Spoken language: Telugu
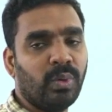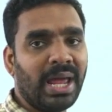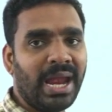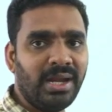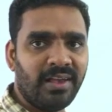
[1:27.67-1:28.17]

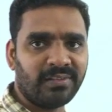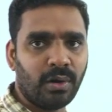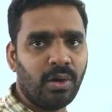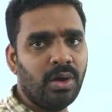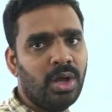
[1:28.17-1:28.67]
నైన్
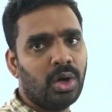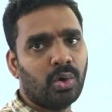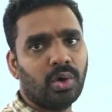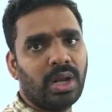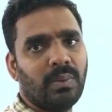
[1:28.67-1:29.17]
డేస్లో
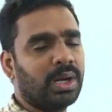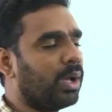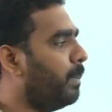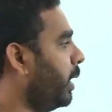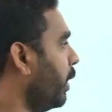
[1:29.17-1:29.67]
టోటల్ వర్క్
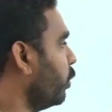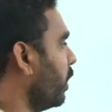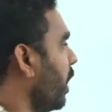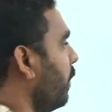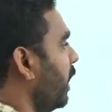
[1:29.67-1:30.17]
కంప్లీట్
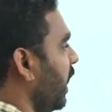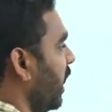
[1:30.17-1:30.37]
అవుతుంది కాబట్టి